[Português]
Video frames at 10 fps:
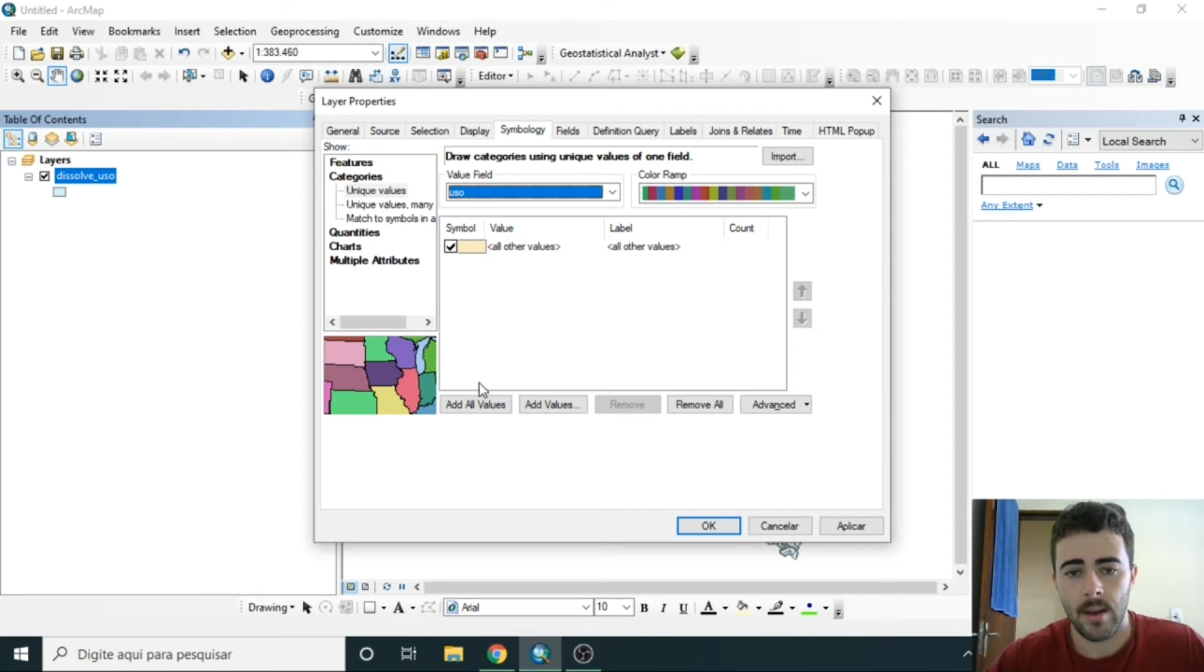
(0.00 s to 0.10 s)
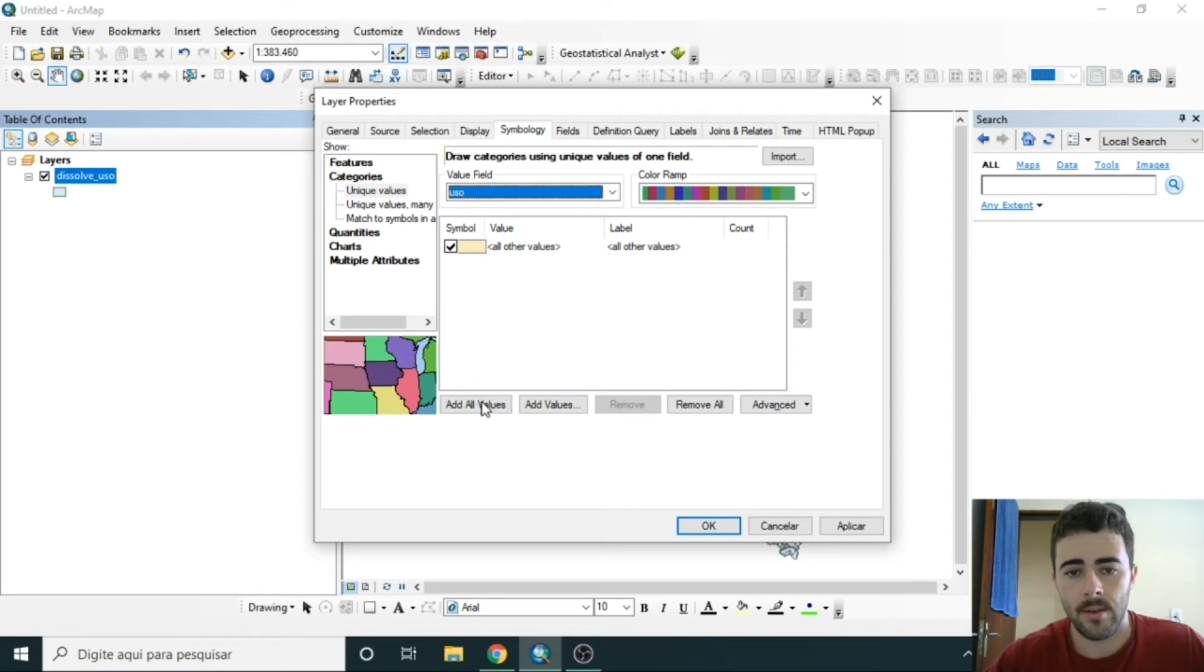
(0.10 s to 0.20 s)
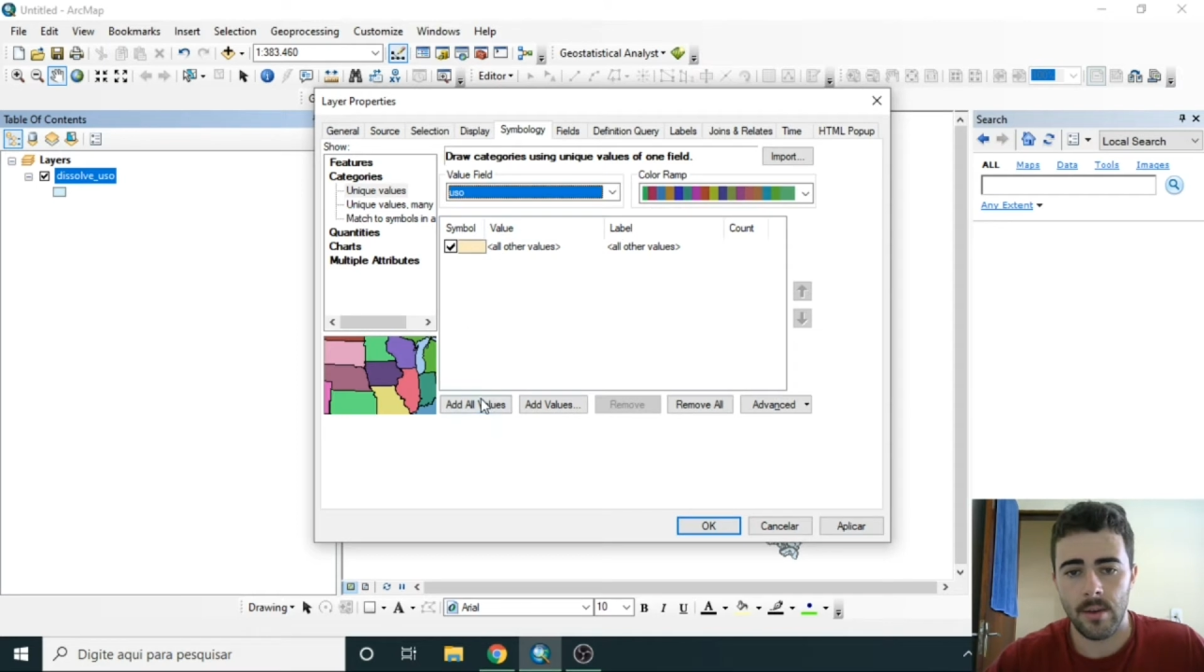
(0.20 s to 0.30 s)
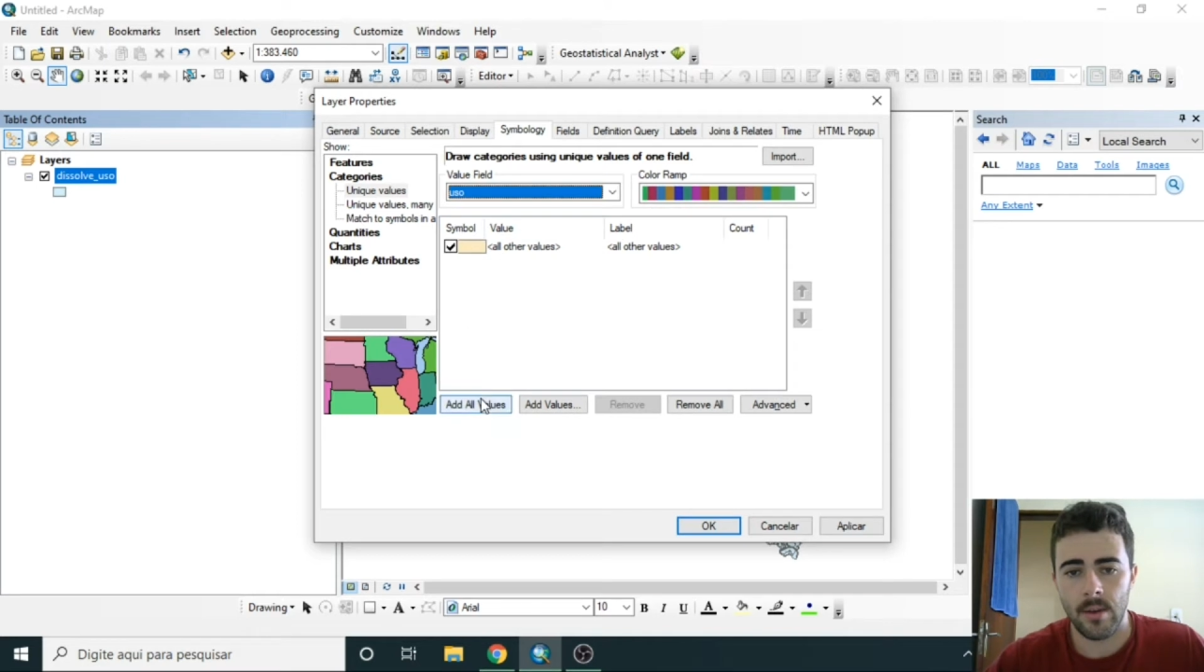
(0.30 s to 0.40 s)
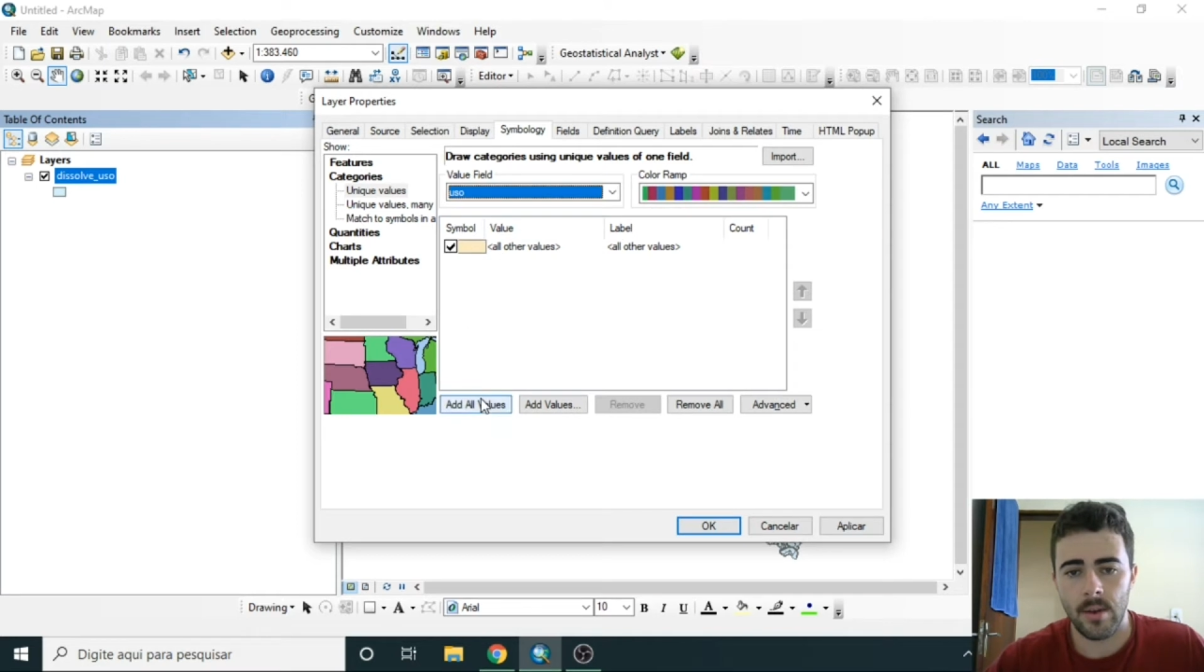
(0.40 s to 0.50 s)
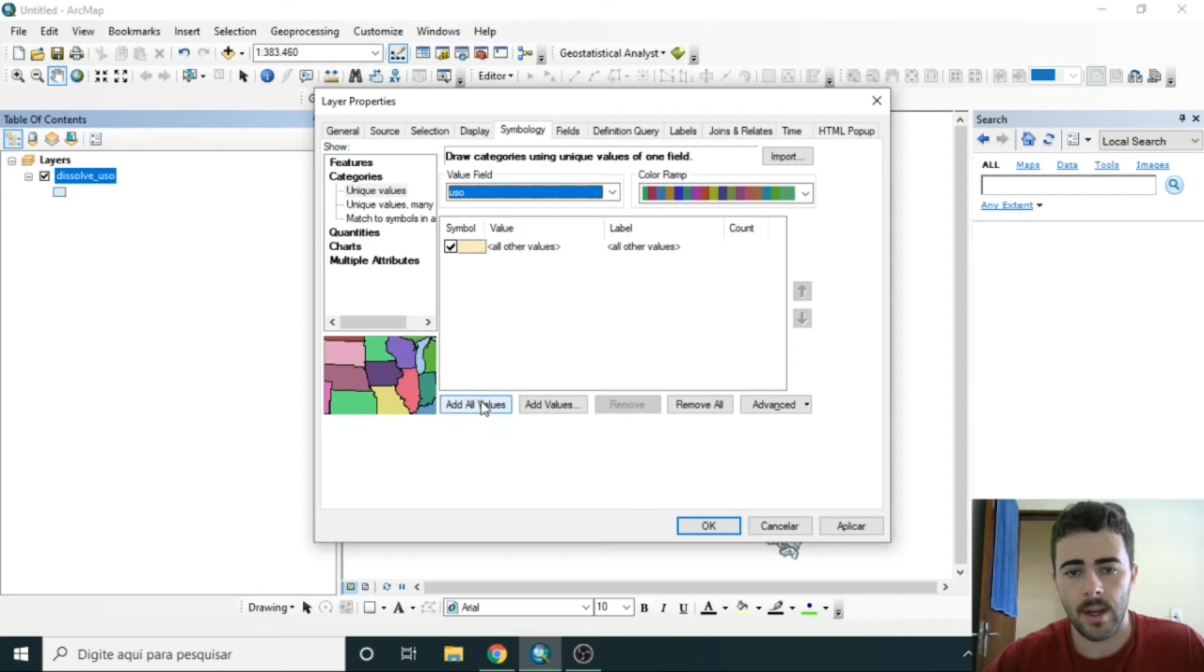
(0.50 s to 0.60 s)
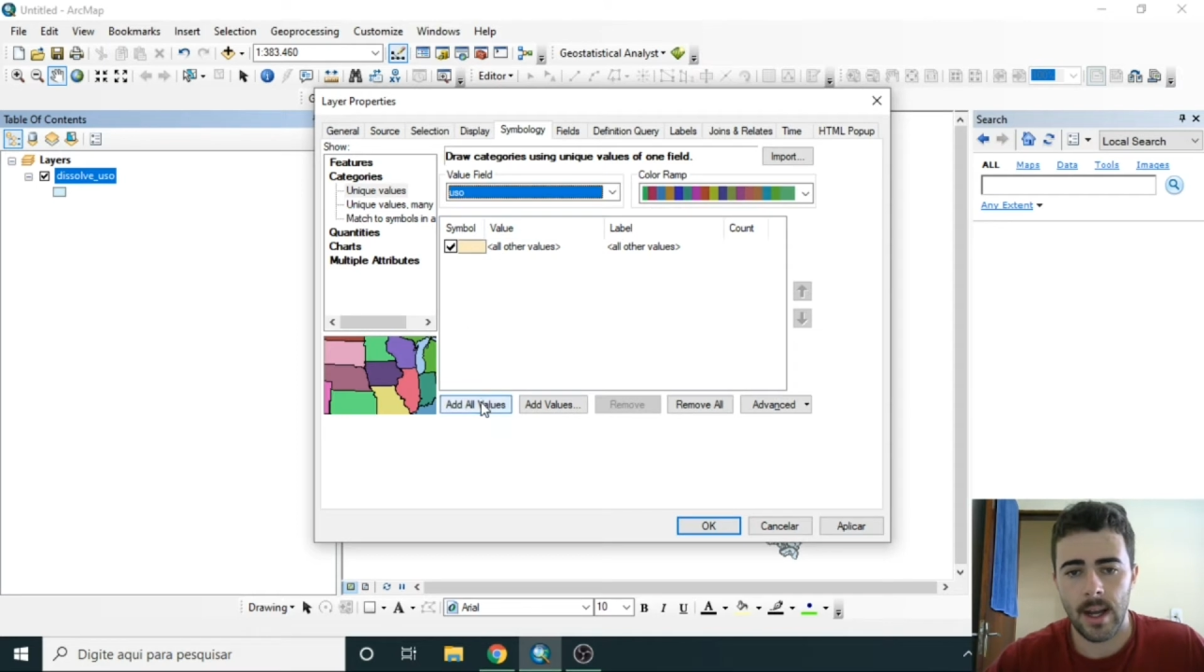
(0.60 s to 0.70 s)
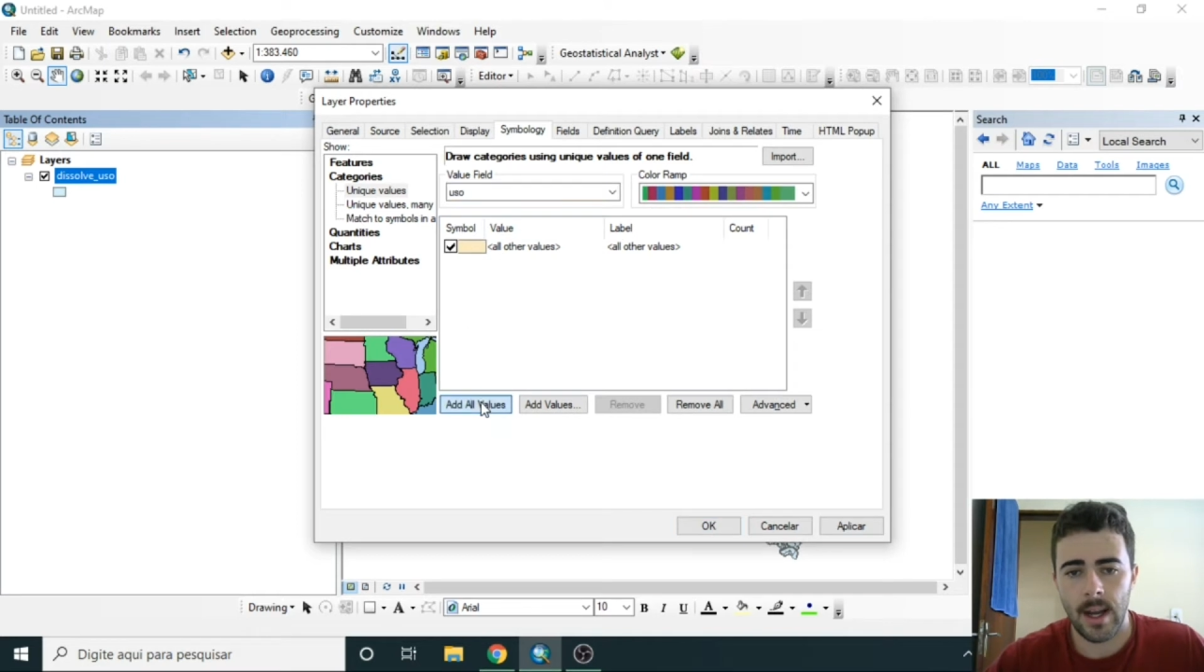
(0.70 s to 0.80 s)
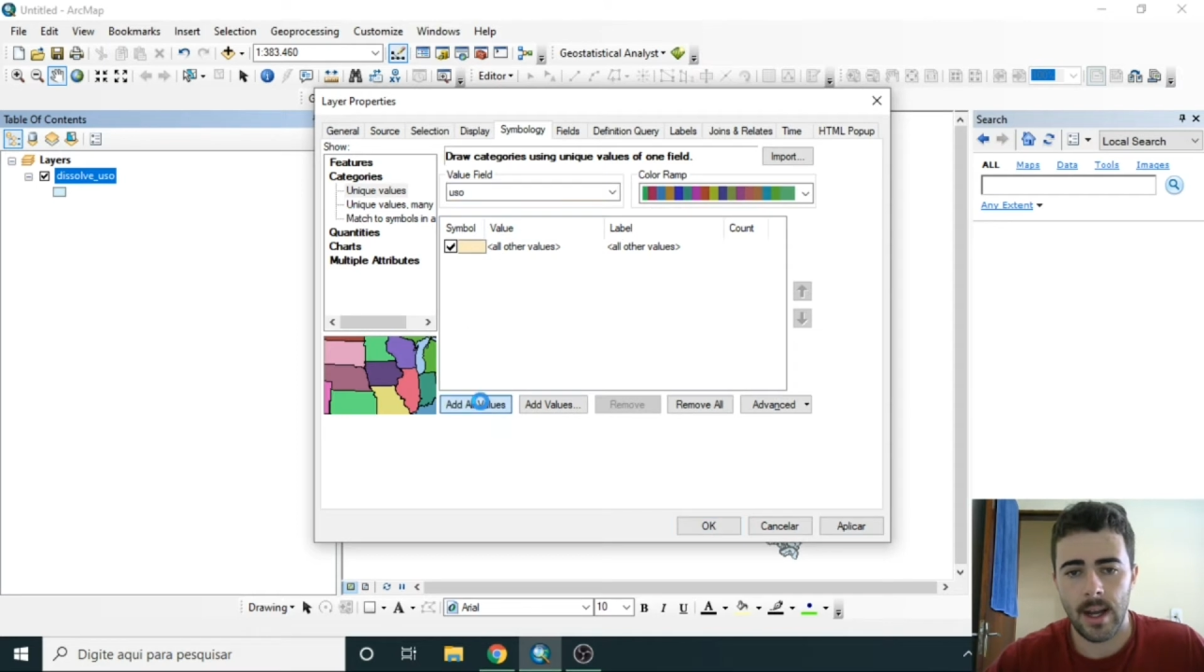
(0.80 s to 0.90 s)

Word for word: Vou colocar